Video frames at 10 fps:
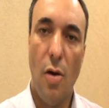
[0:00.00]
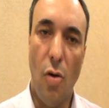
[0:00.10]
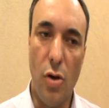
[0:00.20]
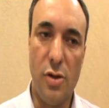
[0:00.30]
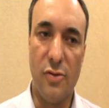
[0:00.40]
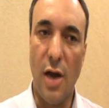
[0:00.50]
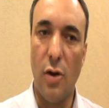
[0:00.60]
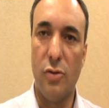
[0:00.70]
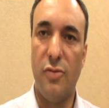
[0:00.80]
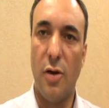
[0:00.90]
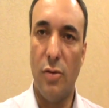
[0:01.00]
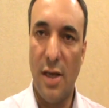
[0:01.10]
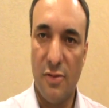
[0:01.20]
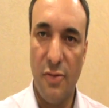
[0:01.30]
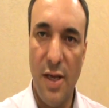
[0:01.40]
onde os garotos ficam
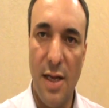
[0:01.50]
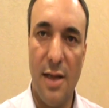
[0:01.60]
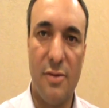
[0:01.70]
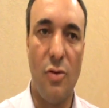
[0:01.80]
nas filas,